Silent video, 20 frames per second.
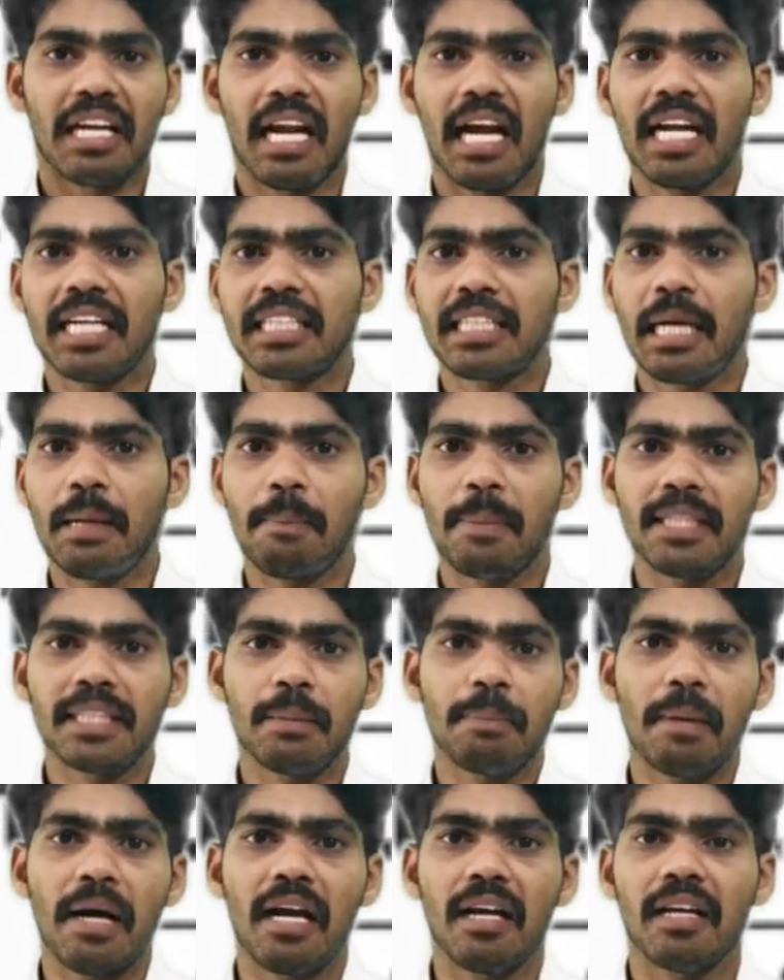
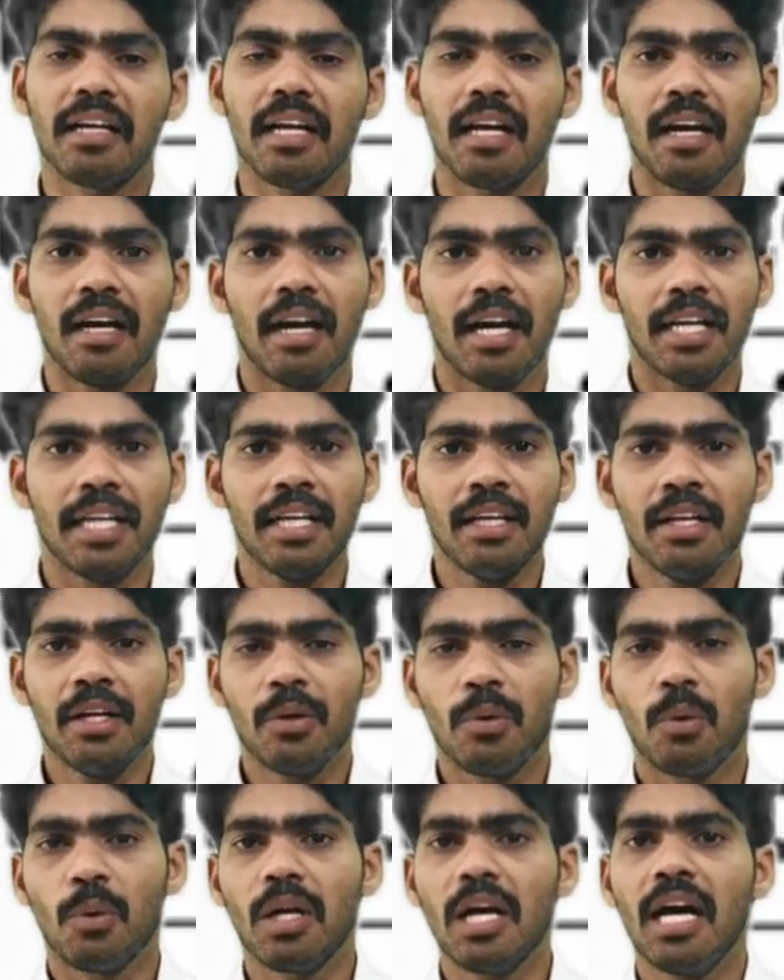రాష్ట్రపతి పాలన అని
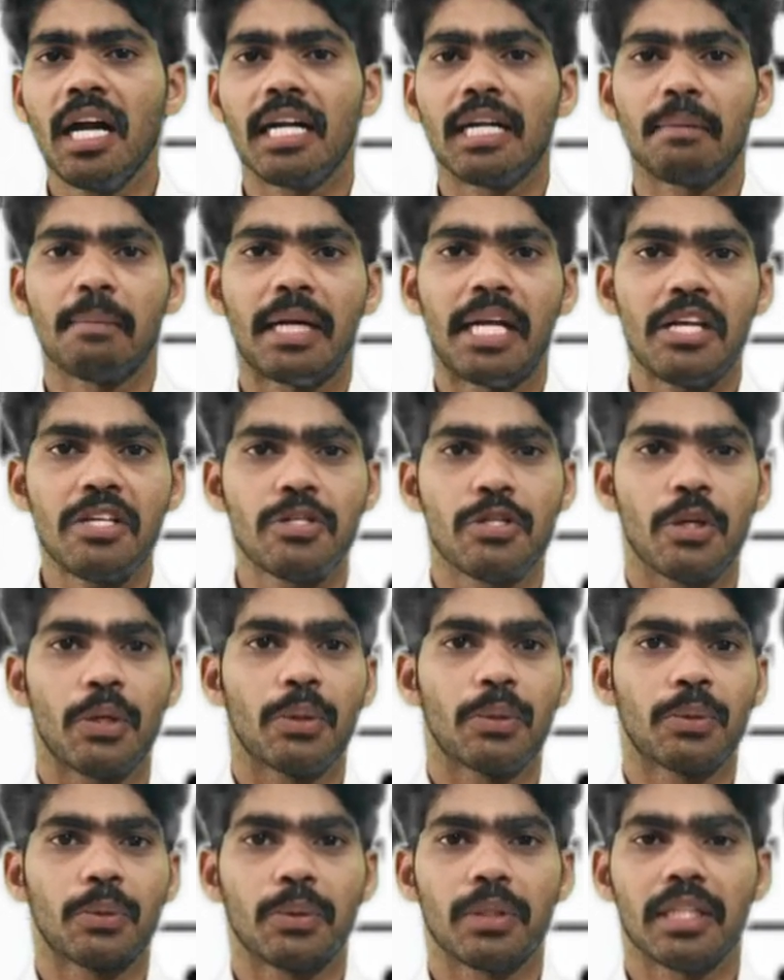కూడా అండమనేది
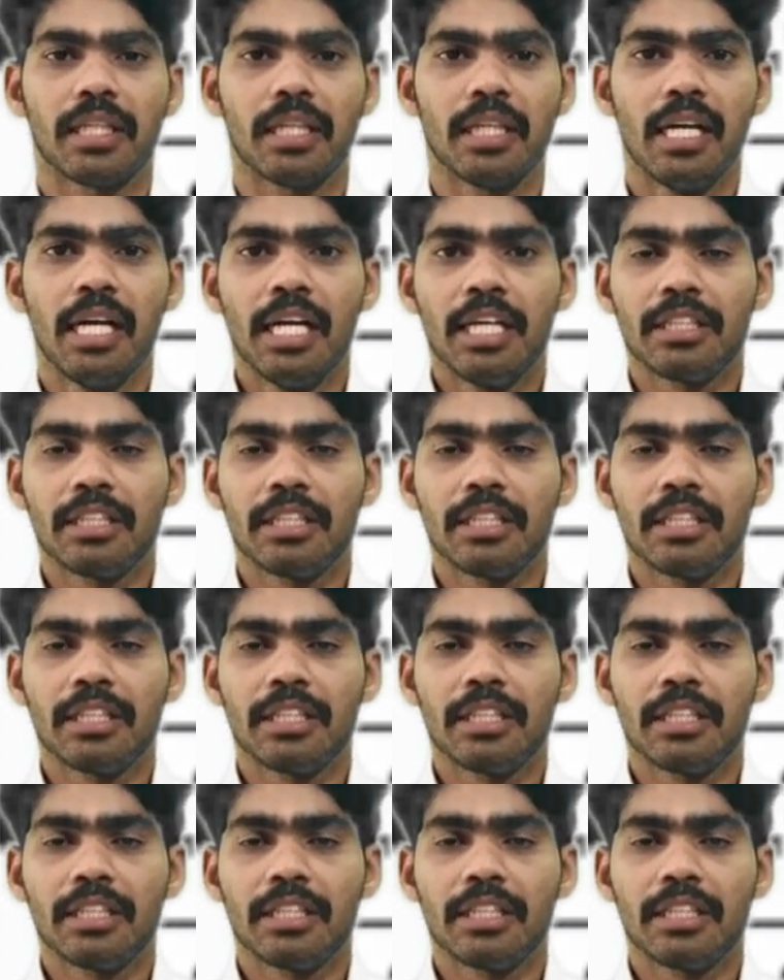జరుగుతుంది